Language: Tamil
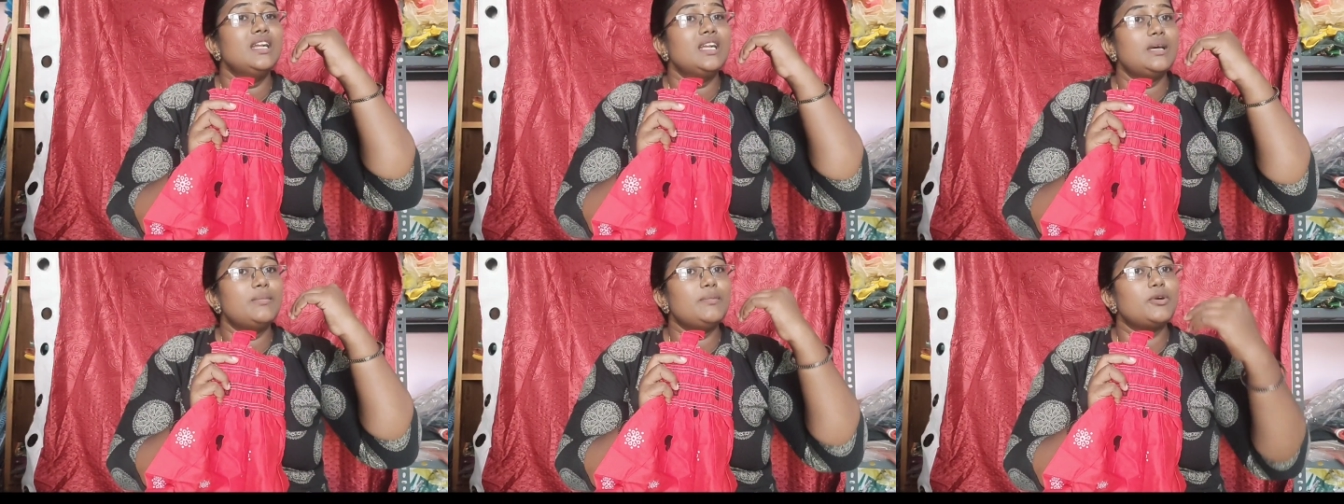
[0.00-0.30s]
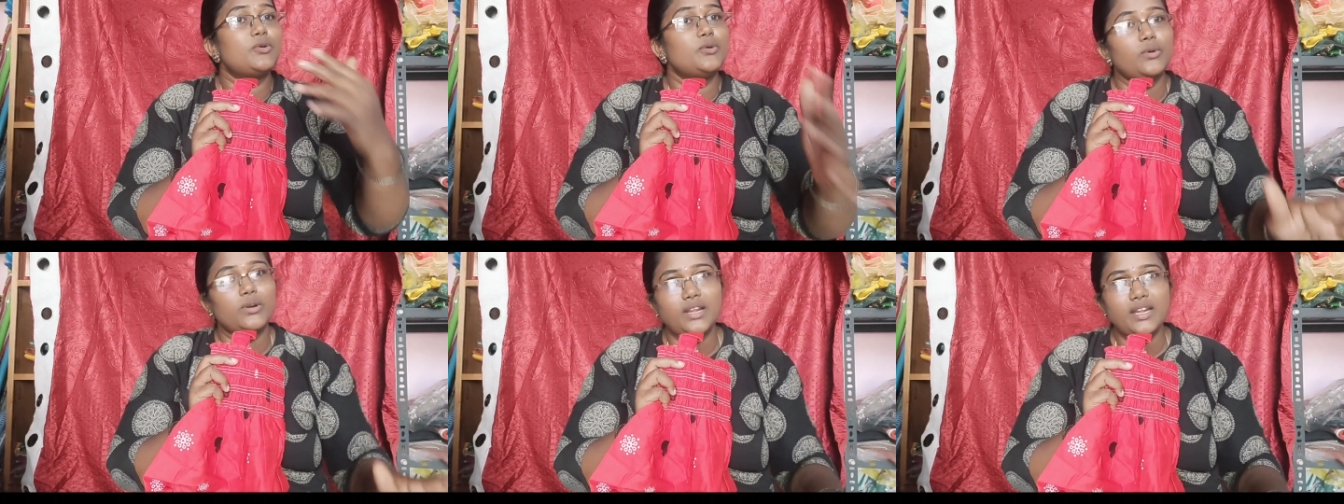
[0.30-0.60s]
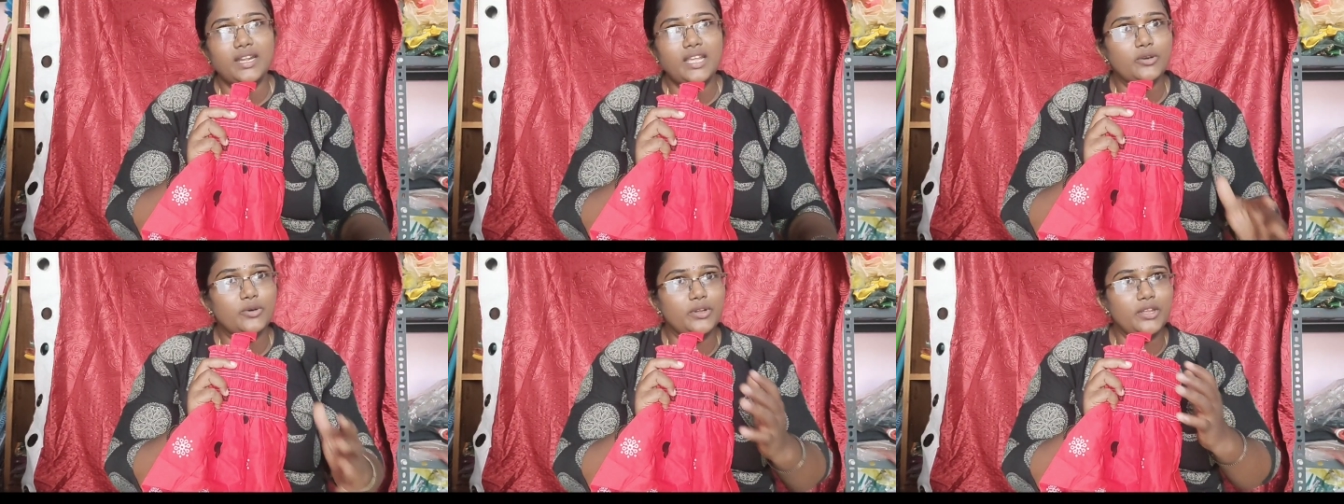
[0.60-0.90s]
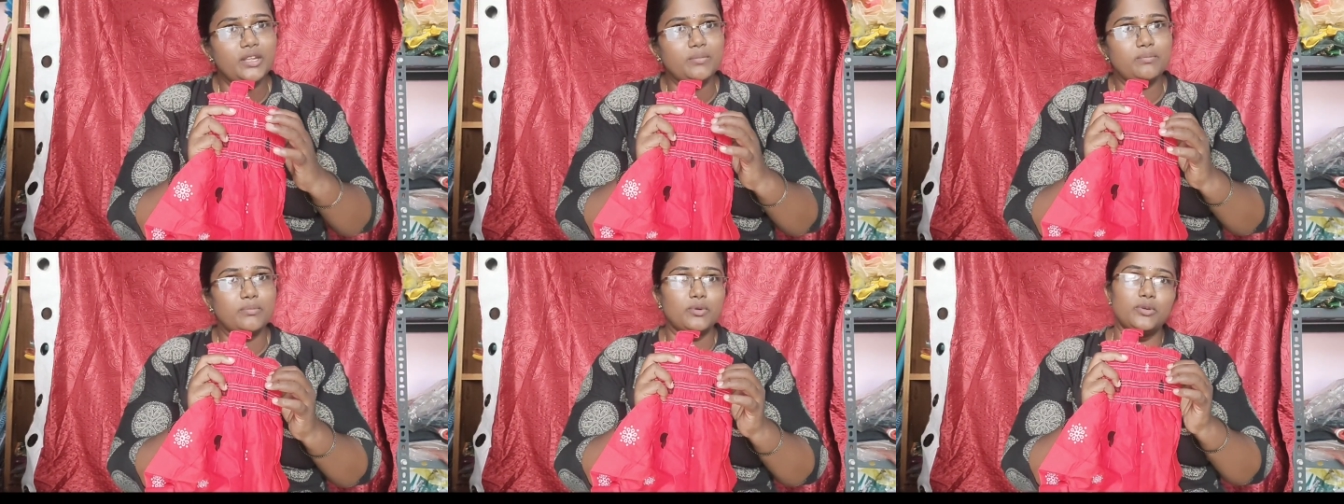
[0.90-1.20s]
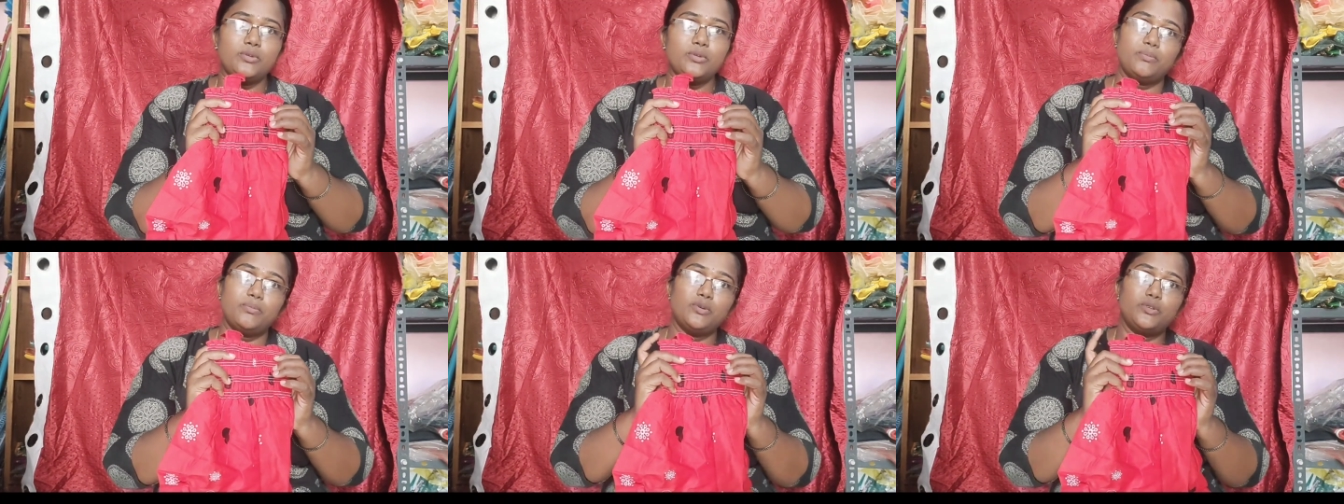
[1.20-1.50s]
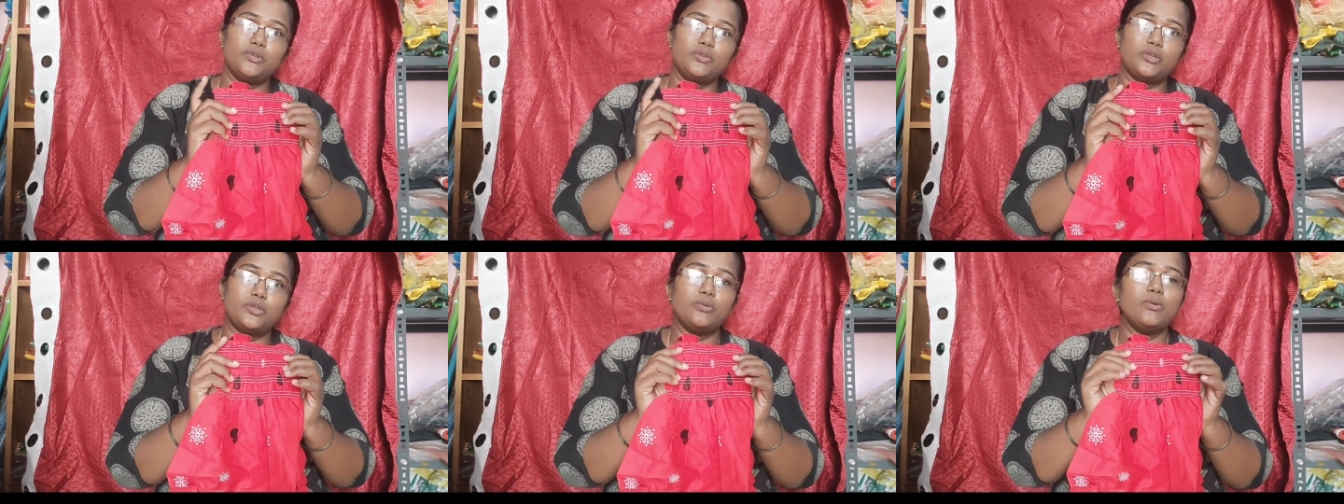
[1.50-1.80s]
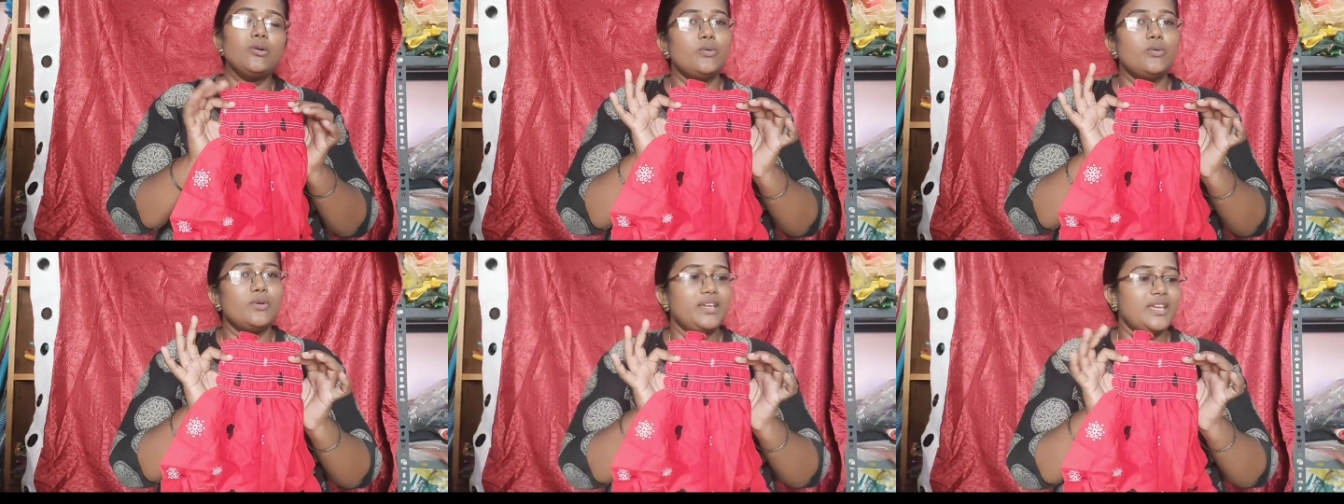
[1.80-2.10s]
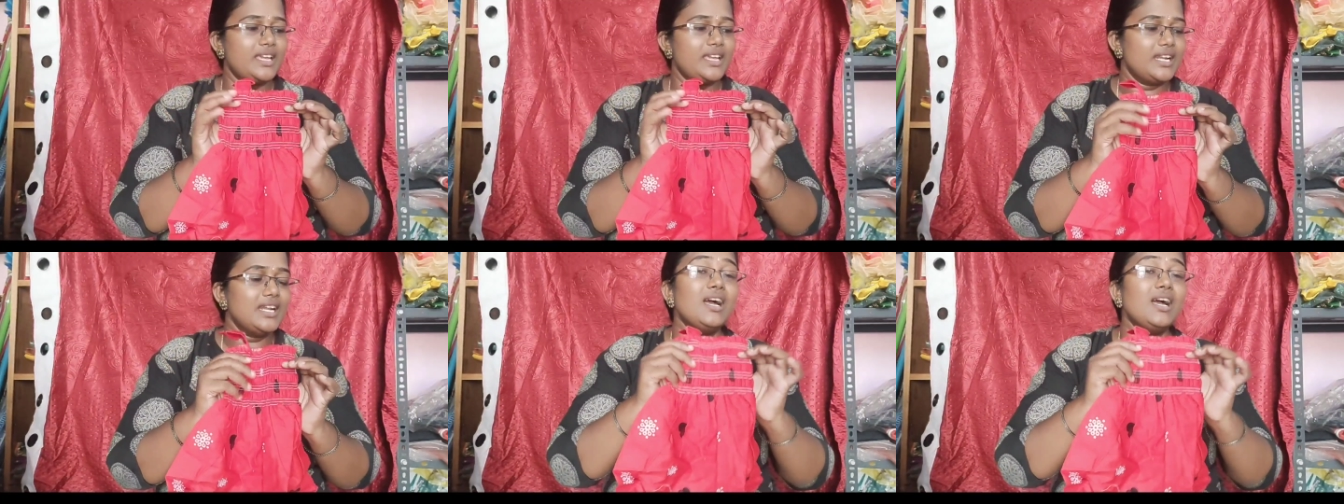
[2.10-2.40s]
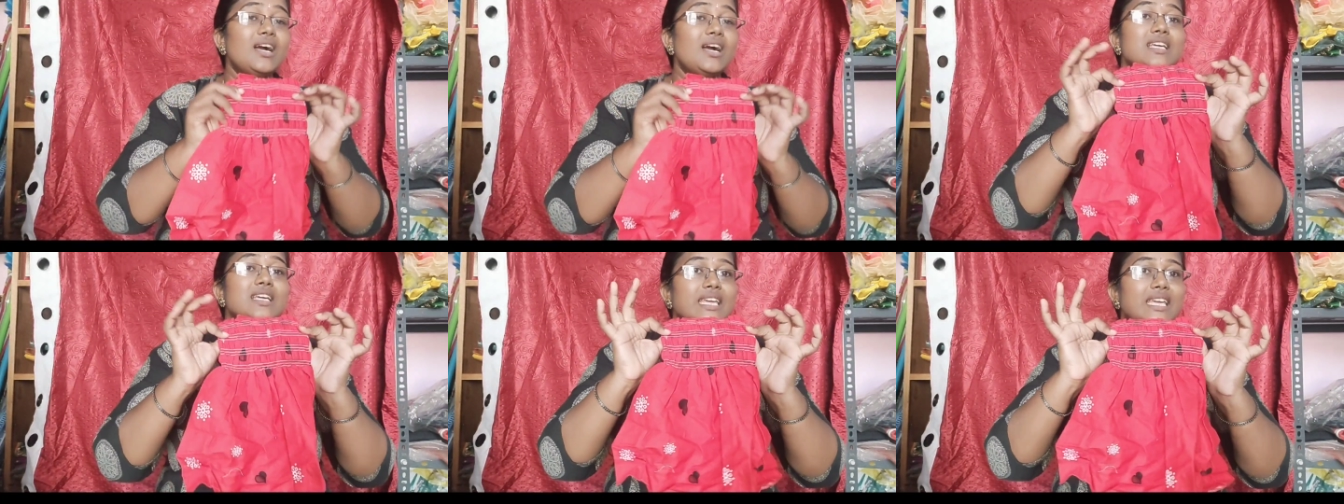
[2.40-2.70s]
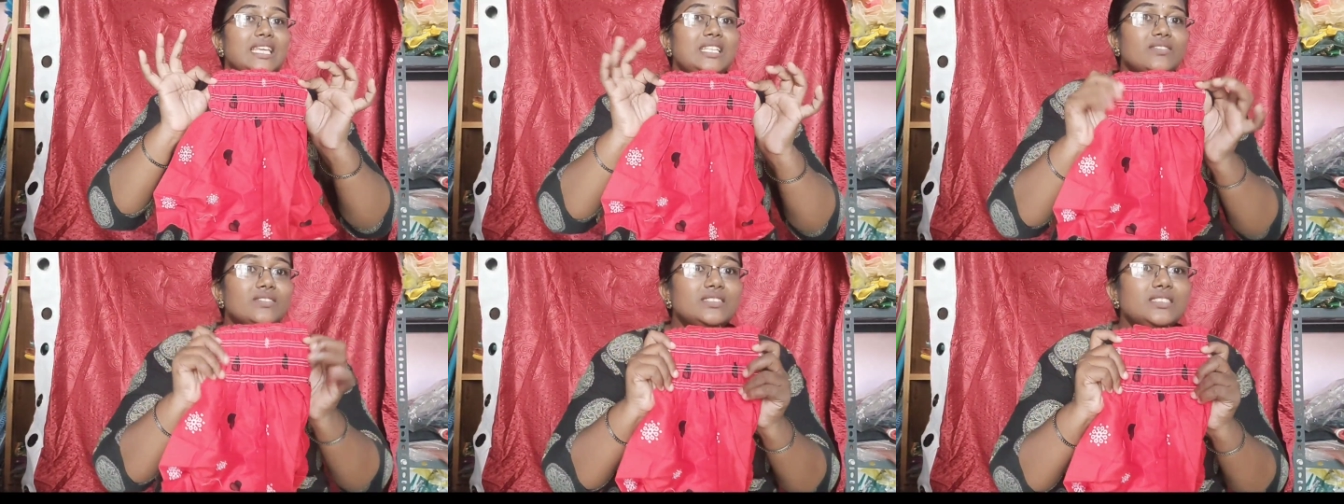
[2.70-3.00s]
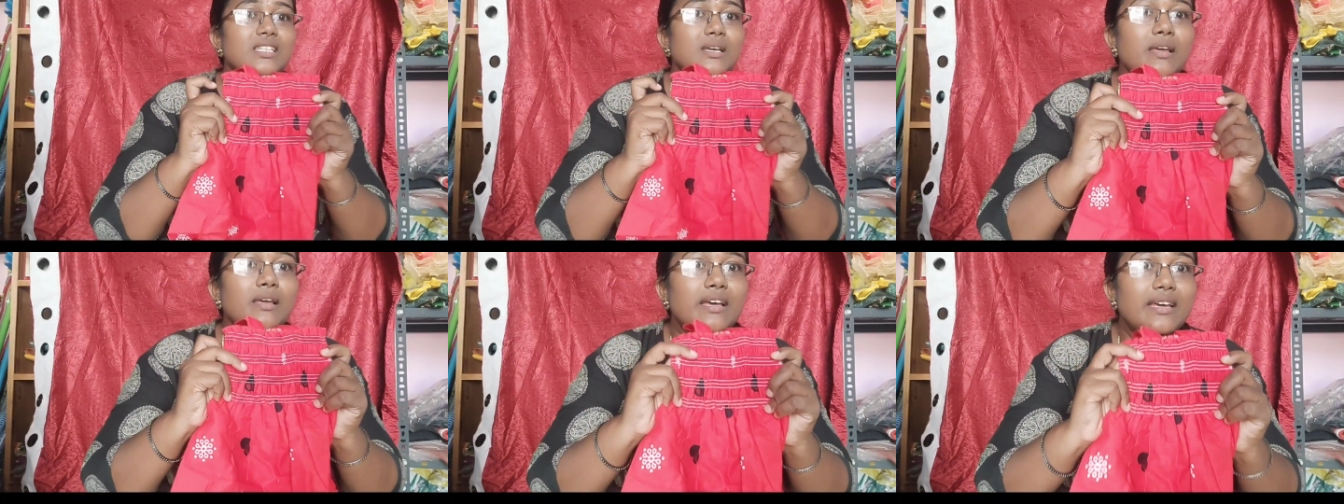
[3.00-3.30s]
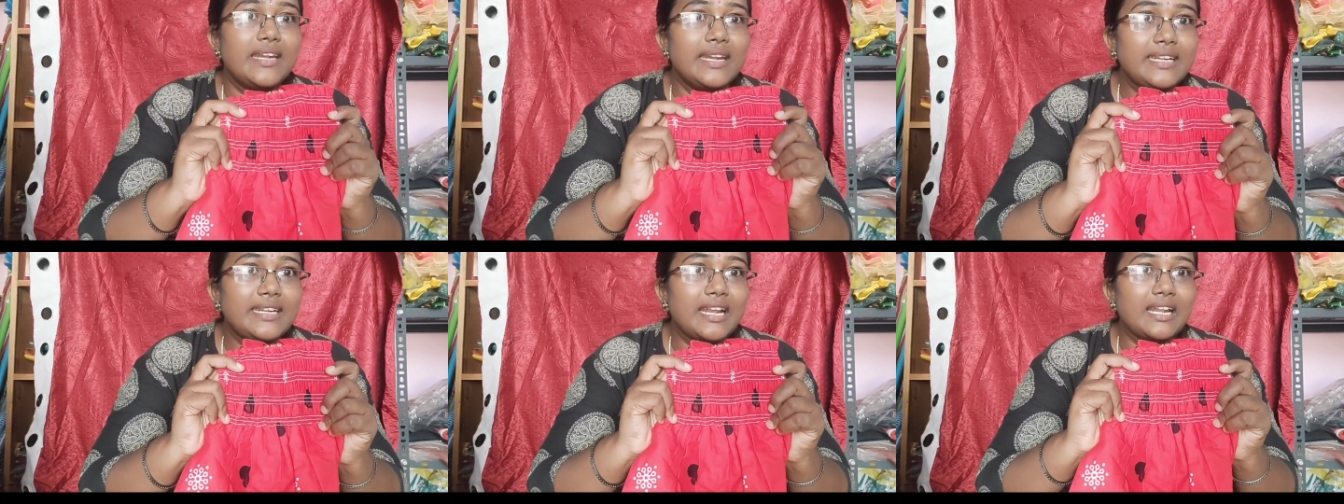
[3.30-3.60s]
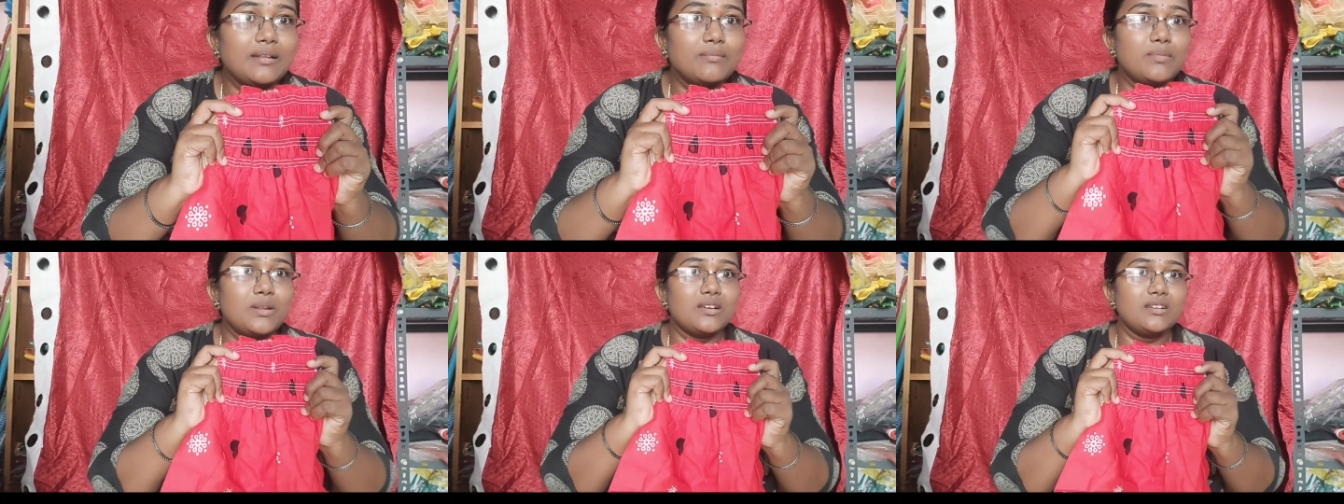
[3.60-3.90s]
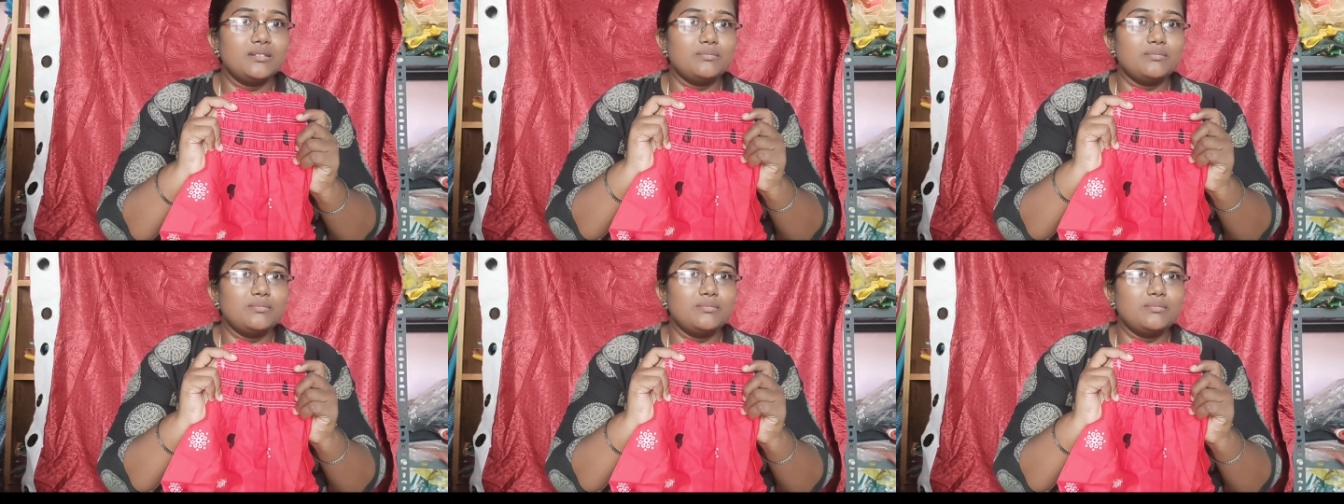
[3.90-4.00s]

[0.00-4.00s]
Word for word: நமக்கு உடனே கொரியர் போட்டு போட்டுட்ருவோம் ஓகேங்களா இது வந்து ரெட் கலர்